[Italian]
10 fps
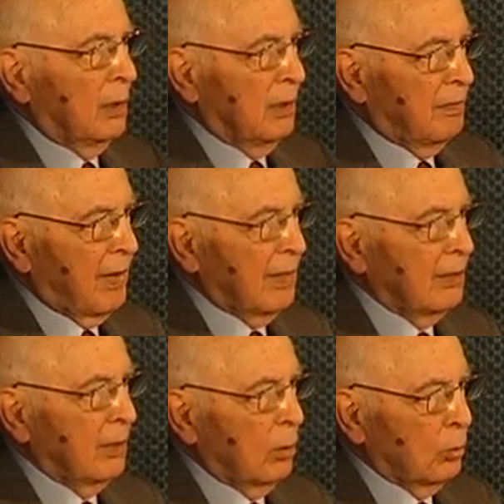
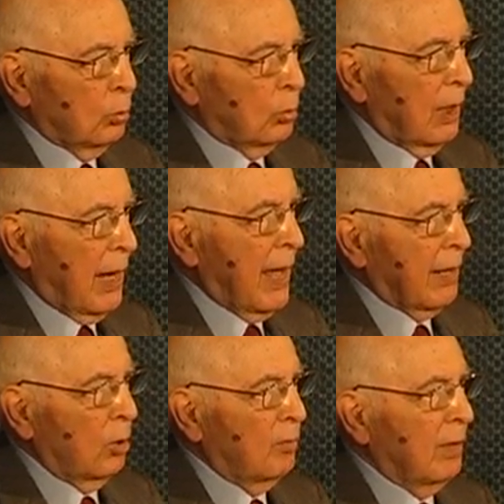difenderlo,
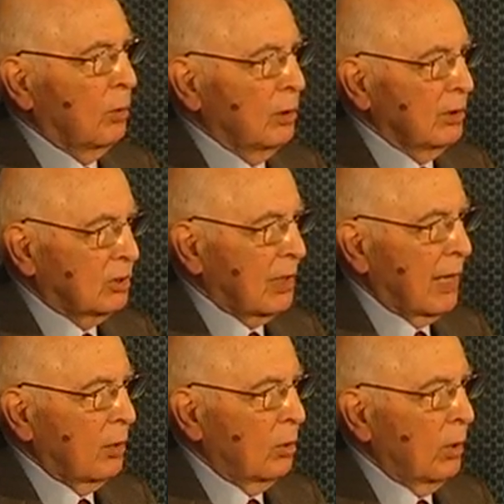tutelarlo,
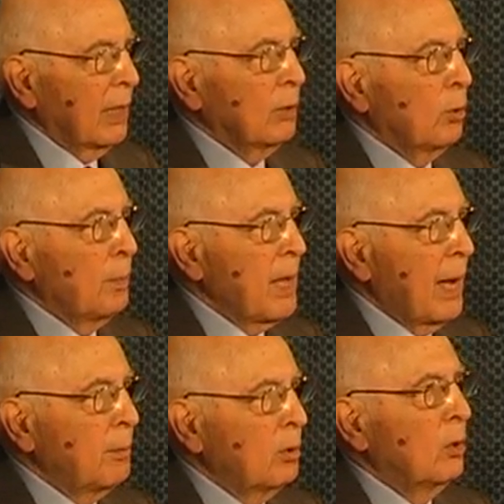valorizzarlo e
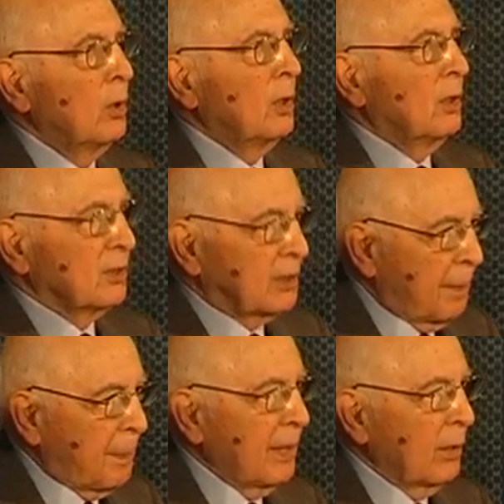dobbiamo
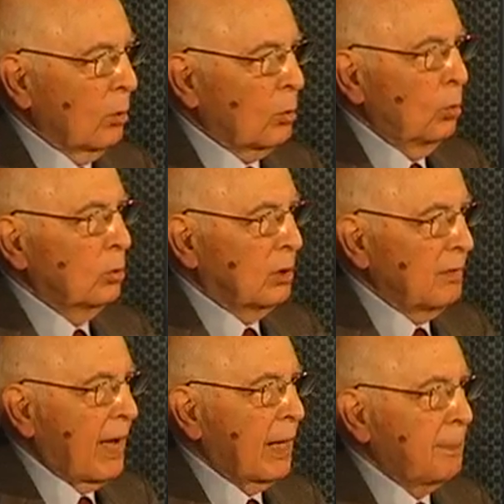saperlo
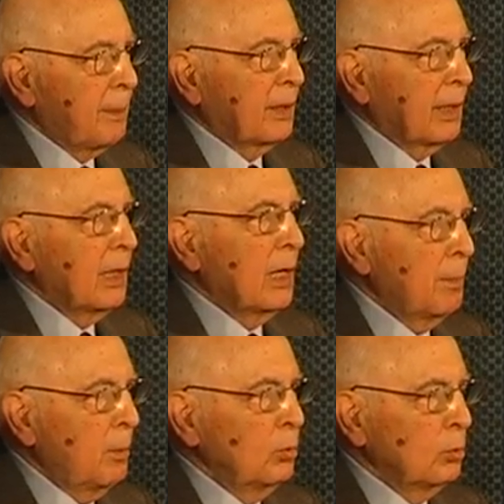coltivare perché
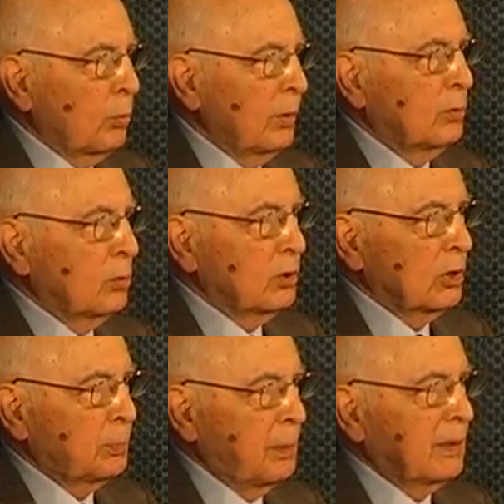il mondo questo si
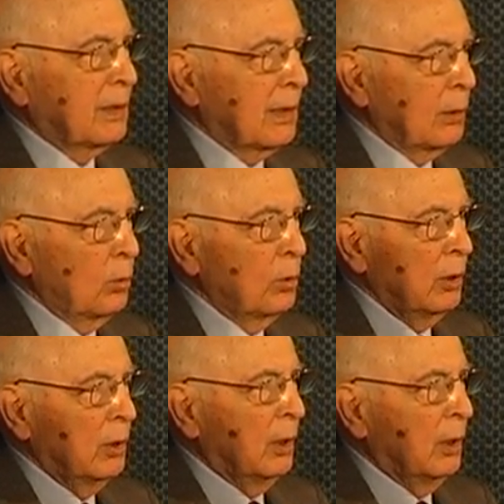aspetta da noi.